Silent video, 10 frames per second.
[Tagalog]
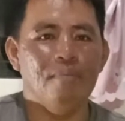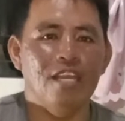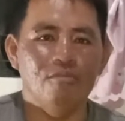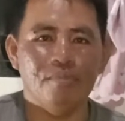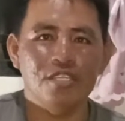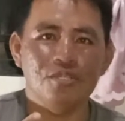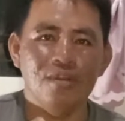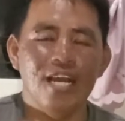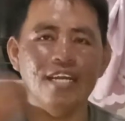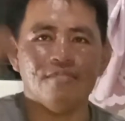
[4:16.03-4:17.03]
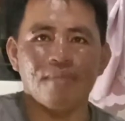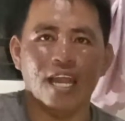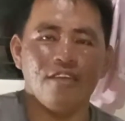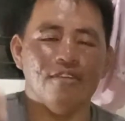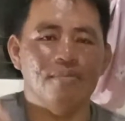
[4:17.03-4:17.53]
may low pressure lang kahit
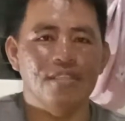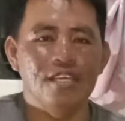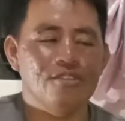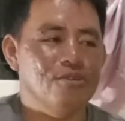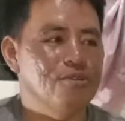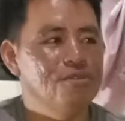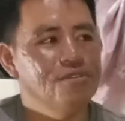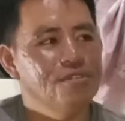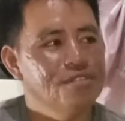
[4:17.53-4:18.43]
malayo naman dito